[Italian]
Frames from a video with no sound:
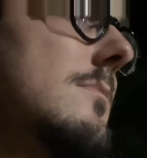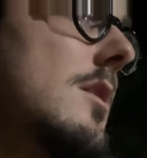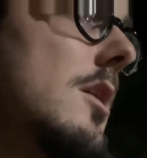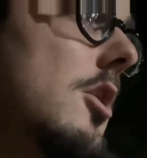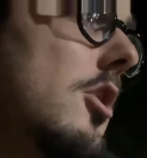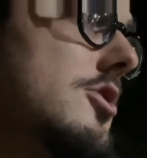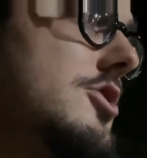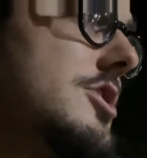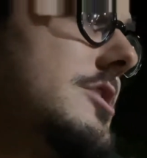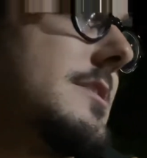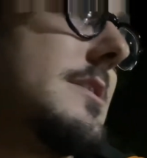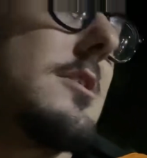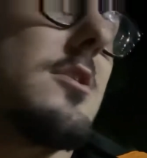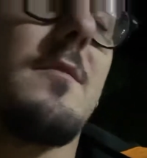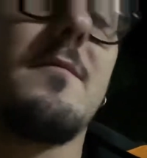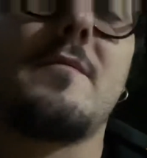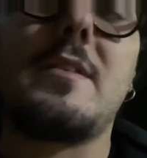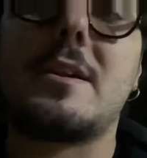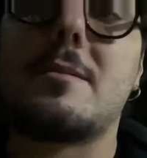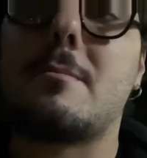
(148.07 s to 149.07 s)
Oggi si
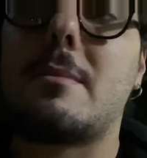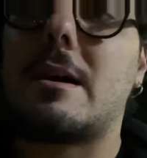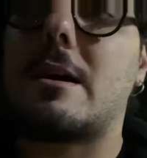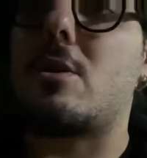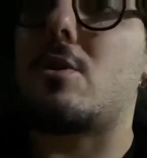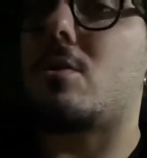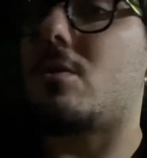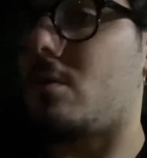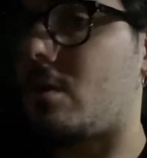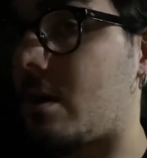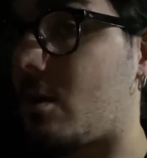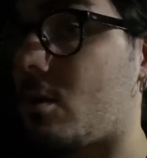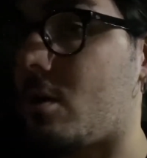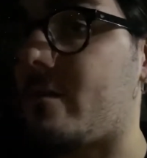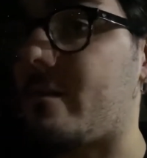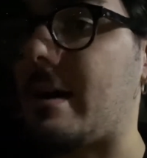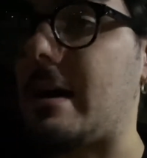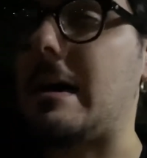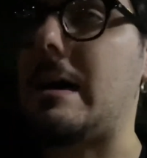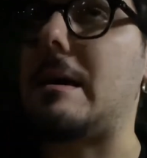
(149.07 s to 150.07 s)
riconferma con una
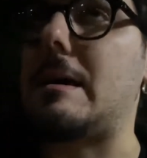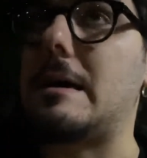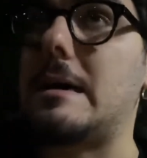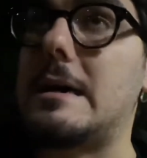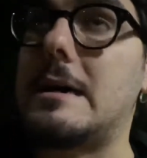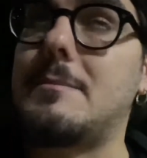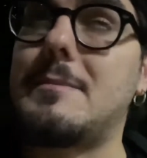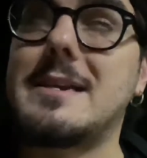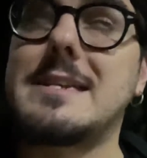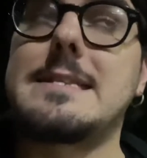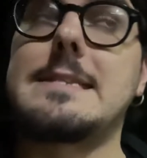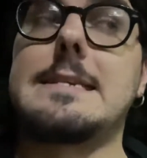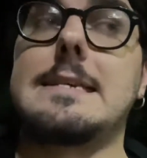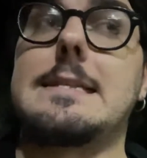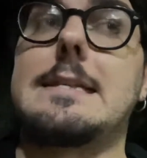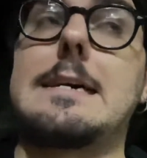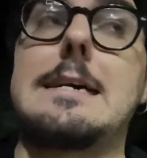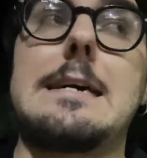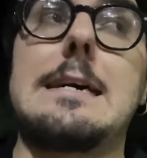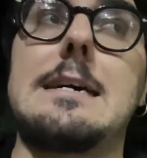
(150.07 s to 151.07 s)
nuova
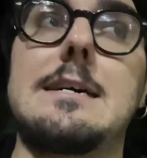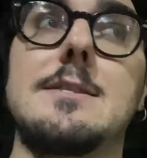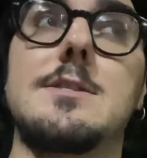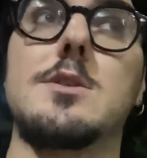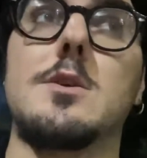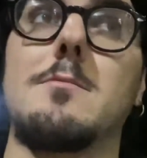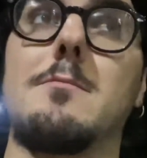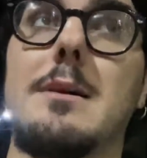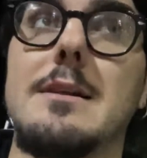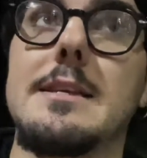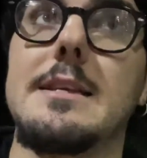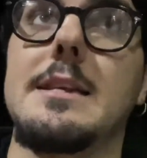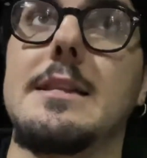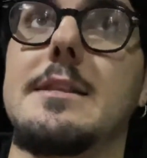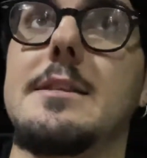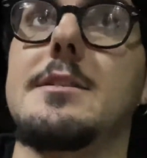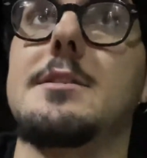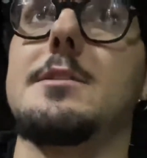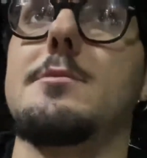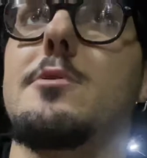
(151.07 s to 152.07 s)
partita, insomma, di
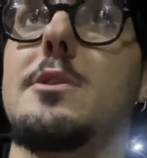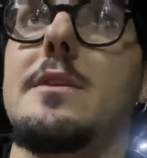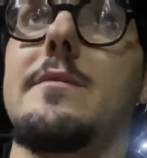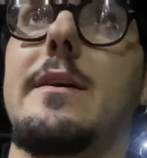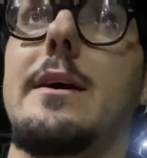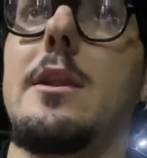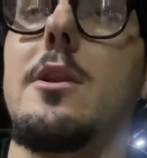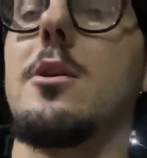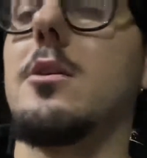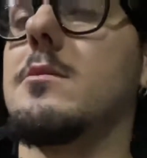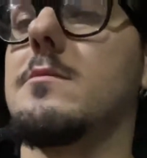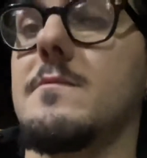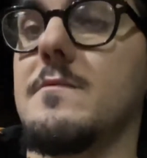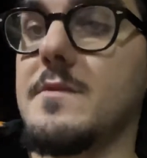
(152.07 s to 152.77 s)
grandissimo livello.